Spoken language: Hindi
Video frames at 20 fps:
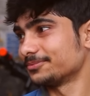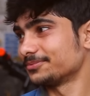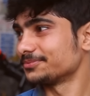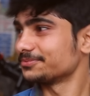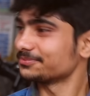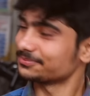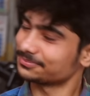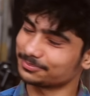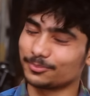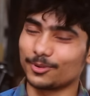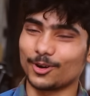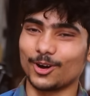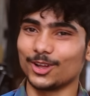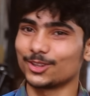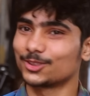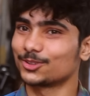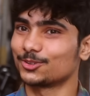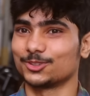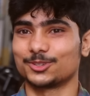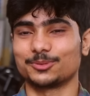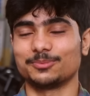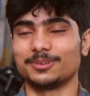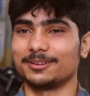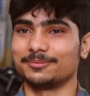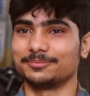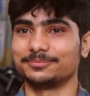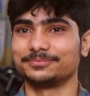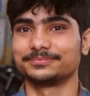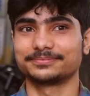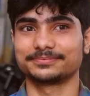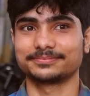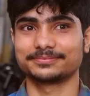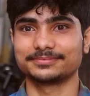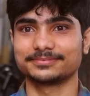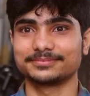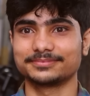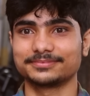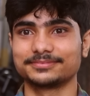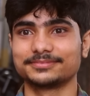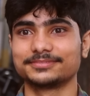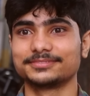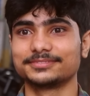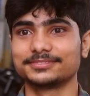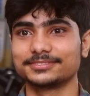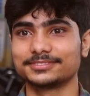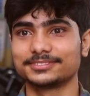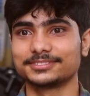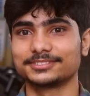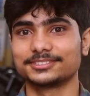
कुछ बनाना पड़ता है बहुत कुछ ना मैंने की